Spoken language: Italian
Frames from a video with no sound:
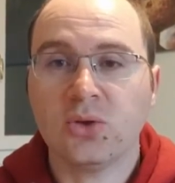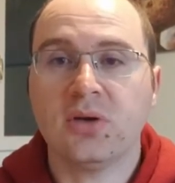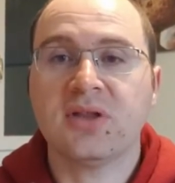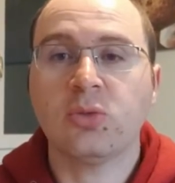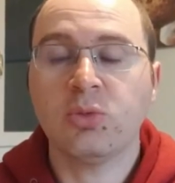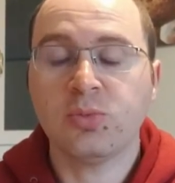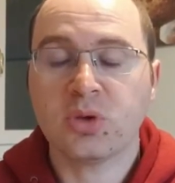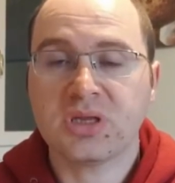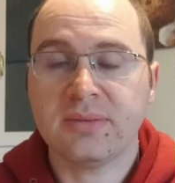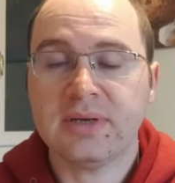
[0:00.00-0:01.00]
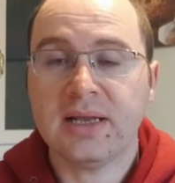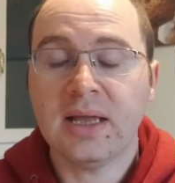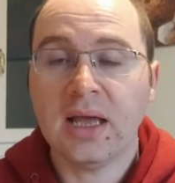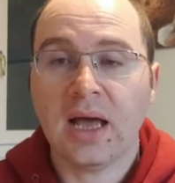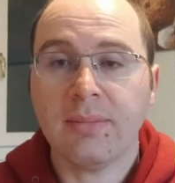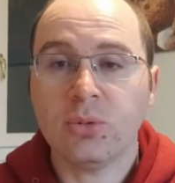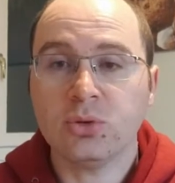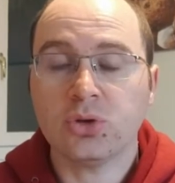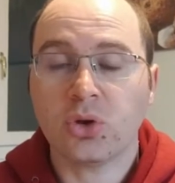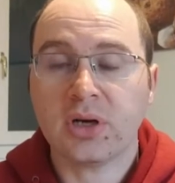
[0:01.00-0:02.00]
non è stato più possibile
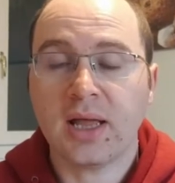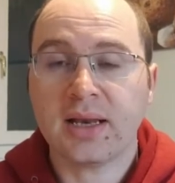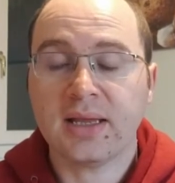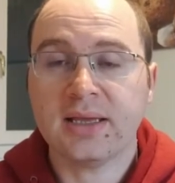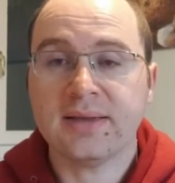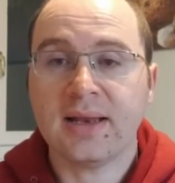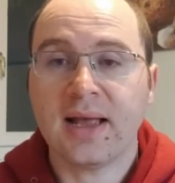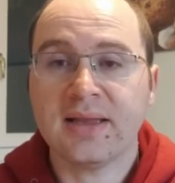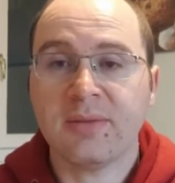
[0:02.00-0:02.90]
appunto tornare in Thailandia,